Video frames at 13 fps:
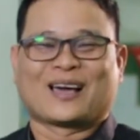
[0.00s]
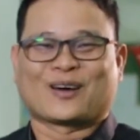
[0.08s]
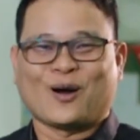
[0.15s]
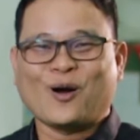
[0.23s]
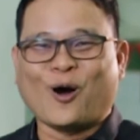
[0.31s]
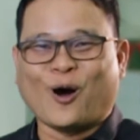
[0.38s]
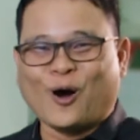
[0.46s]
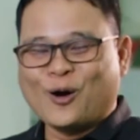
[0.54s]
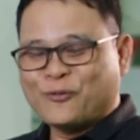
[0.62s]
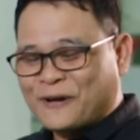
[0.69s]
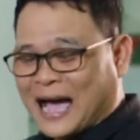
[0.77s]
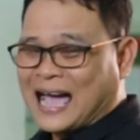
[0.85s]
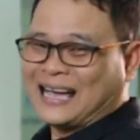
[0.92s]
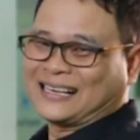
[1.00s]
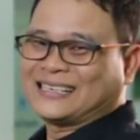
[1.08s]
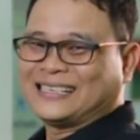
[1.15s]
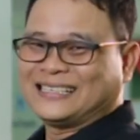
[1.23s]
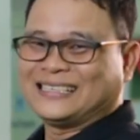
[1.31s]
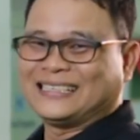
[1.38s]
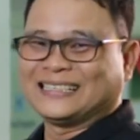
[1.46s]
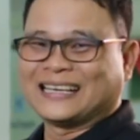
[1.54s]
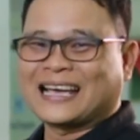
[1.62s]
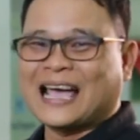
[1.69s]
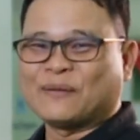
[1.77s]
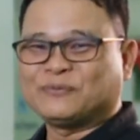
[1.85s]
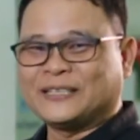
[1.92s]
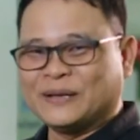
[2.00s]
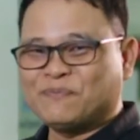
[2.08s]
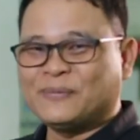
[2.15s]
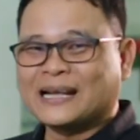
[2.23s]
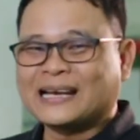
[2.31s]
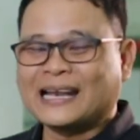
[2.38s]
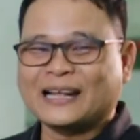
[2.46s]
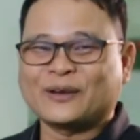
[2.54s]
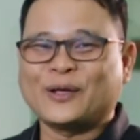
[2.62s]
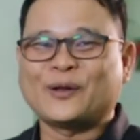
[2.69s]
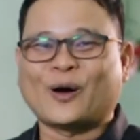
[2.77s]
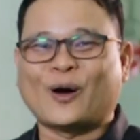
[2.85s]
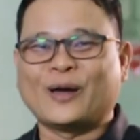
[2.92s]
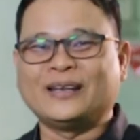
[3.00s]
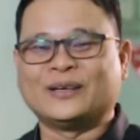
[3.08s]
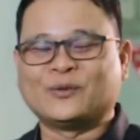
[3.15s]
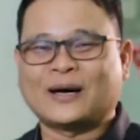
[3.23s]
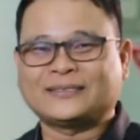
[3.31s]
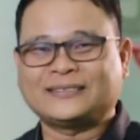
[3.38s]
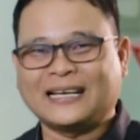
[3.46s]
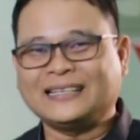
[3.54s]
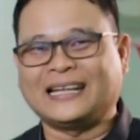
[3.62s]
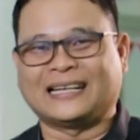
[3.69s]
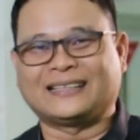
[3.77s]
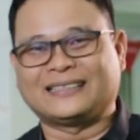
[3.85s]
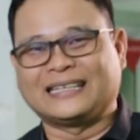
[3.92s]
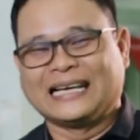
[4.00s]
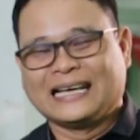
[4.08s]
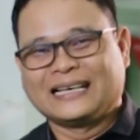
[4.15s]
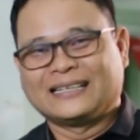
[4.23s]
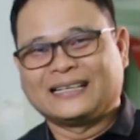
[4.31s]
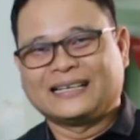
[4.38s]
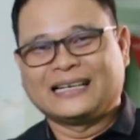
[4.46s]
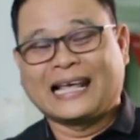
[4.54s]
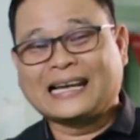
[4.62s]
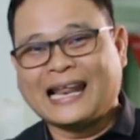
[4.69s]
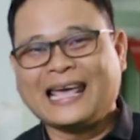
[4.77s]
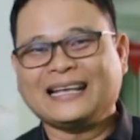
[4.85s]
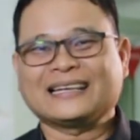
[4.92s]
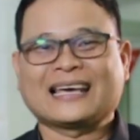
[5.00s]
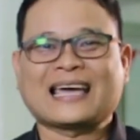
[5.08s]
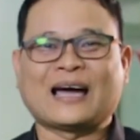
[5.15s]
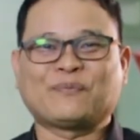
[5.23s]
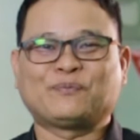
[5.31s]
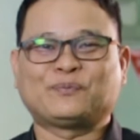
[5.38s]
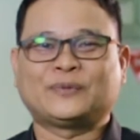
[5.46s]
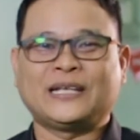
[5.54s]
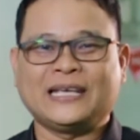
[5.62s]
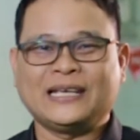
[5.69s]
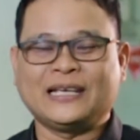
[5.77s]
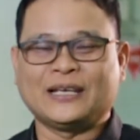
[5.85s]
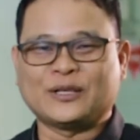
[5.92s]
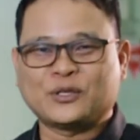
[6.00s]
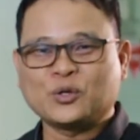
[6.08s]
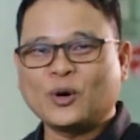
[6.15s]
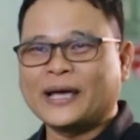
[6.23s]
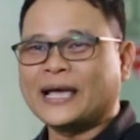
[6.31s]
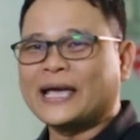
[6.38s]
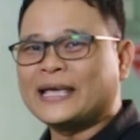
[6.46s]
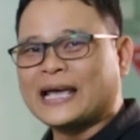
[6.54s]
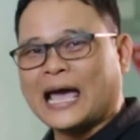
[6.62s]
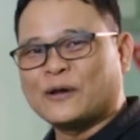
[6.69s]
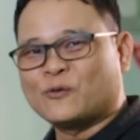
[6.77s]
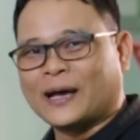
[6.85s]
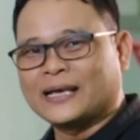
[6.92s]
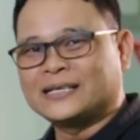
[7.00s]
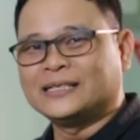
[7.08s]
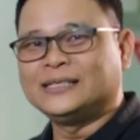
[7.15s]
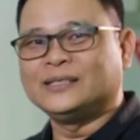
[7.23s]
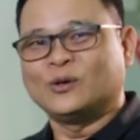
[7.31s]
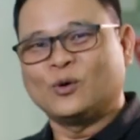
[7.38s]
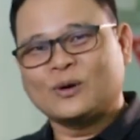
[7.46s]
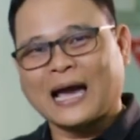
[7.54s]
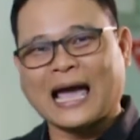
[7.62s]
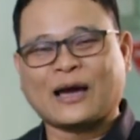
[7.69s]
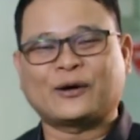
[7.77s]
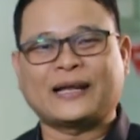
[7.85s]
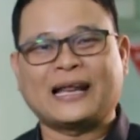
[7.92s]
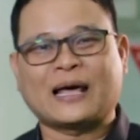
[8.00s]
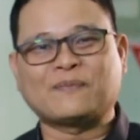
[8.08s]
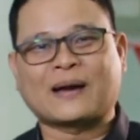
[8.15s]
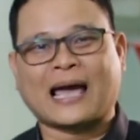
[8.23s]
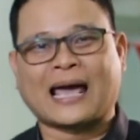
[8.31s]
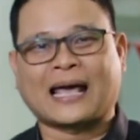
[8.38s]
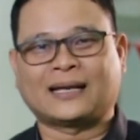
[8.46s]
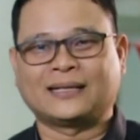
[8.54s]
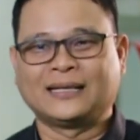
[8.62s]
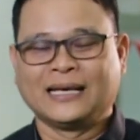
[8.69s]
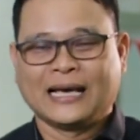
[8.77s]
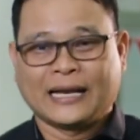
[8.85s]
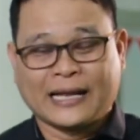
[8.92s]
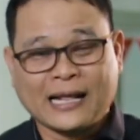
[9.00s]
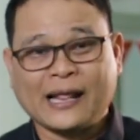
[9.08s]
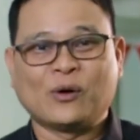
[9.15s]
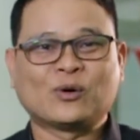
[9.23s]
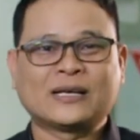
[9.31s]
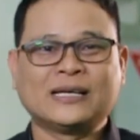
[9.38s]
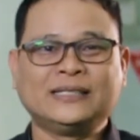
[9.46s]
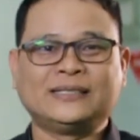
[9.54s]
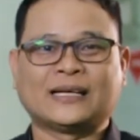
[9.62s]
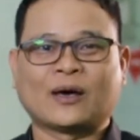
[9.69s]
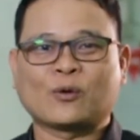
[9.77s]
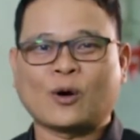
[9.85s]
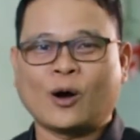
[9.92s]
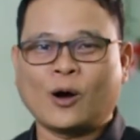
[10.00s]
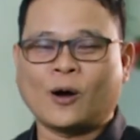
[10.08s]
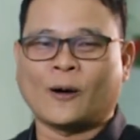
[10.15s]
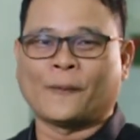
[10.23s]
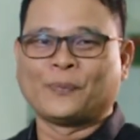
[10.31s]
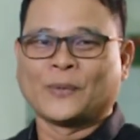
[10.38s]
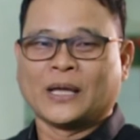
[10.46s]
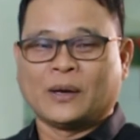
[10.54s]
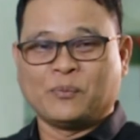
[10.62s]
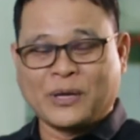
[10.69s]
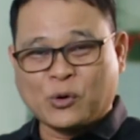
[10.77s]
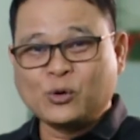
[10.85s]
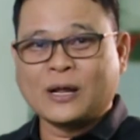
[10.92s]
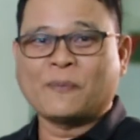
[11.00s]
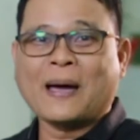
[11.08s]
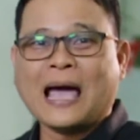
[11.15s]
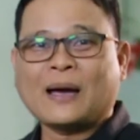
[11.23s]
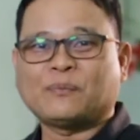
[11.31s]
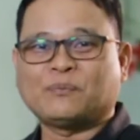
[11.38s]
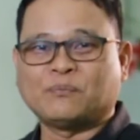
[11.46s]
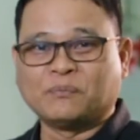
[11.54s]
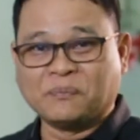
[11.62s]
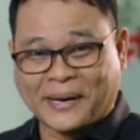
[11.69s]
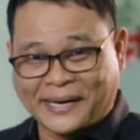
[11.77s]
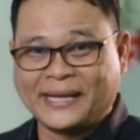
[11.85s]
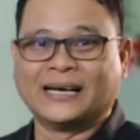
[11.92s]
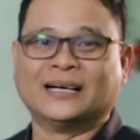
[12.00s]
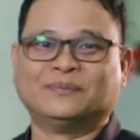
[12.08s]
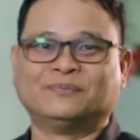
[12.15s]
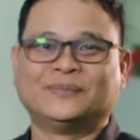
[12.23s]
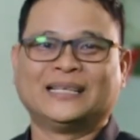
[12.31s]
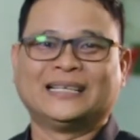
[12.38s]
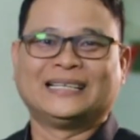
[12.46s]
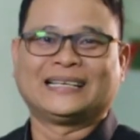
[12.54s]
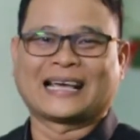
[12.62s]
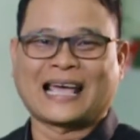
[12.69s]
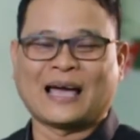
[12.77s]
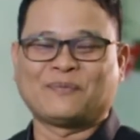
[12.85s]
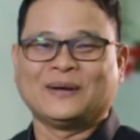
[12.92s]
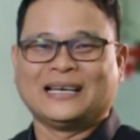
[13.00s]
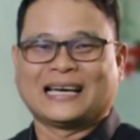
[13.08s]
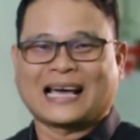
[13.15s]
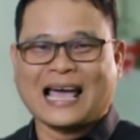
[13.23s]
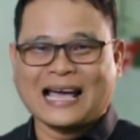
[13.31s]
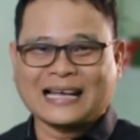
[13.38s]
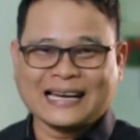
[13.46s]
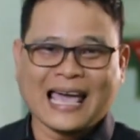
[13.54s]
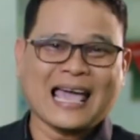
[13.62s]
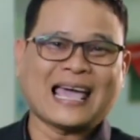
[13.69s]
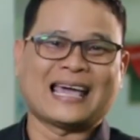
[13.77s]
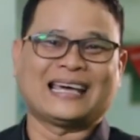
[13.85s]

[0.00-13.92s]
ก็ขอฝากนะครับทิปเล็กๆน้อยๆหรือว่าเทคนิคเล็กๆนะครับที่ช่วยให้งานไวขึ้นลูกค้าก็ได้รับงาน ได้เร็วขึ้นแล้วก็มีคุณภาพเหมือนเดิมนะครับครั้งหน้า